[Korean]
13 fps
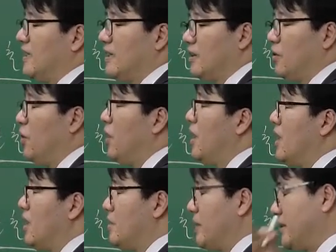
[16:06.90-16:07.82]
그러니까 요
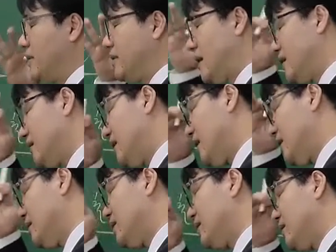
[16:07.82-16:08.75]
패턴은
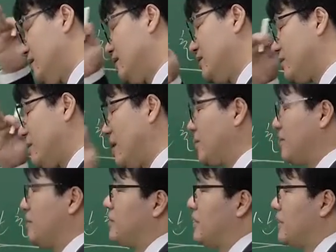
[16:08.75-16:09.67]
항상 기억을 좀 하고
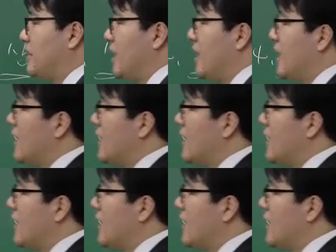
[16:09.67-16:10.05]
있습니다. 이제